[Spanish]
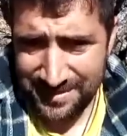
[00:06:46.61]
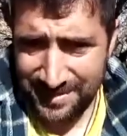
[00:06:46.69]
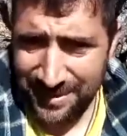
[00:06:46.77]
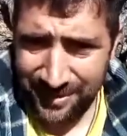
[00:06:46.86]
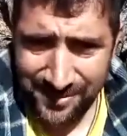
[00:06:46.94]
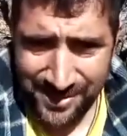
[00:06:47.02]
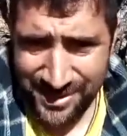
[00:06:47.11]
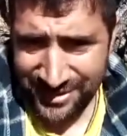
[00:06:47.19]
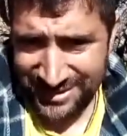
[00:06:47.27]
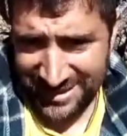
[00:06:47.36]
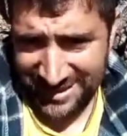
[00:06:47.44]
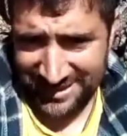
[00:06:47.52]
Pero como yo
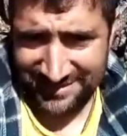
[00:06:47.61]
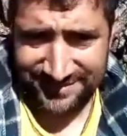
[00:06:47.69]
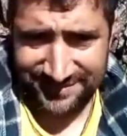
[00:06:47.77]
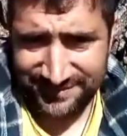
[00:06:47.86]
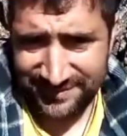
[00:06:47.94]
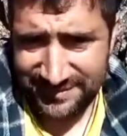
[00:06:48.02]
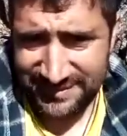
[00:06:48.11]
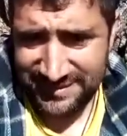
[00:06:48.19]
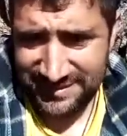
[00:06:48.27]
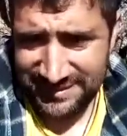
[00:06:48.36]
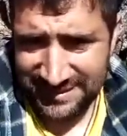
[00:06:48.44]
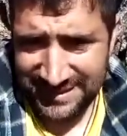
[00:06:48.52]
sé
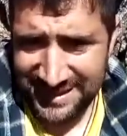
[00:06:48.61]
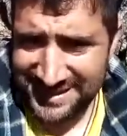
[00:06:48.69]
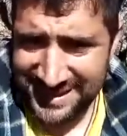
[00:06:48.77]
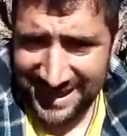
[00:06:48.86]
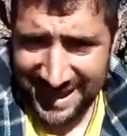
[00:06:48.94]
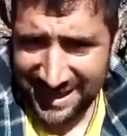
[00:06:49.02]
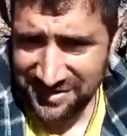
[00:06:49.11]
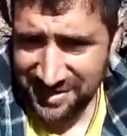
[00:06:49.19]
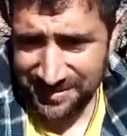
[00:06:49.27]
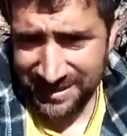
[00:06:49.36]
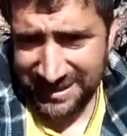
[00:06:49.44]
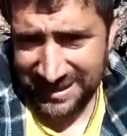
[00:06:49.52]
que si engaño a
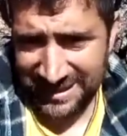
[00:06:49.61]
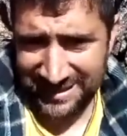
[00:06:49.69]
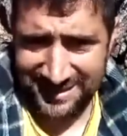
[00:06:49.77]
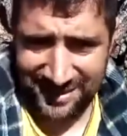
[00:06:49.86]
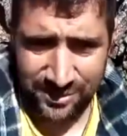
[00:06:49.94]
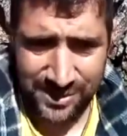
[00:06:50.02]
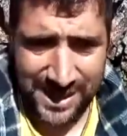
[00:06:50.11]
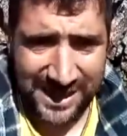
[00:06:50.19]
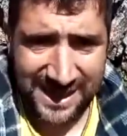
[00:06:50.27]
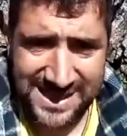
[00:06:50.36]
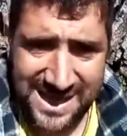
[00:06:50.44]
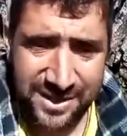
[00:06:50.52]
mi cliente lo voy a
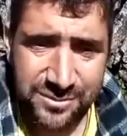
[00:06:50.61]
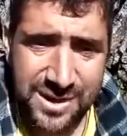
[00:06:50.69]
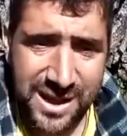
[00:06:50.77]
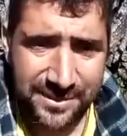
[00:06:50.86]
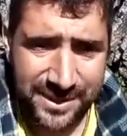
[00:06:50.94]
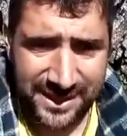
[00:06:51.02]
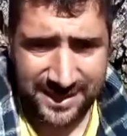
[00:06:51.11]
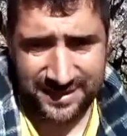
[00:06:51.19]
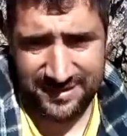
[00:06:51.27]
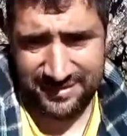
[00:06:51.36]
engañar una vez,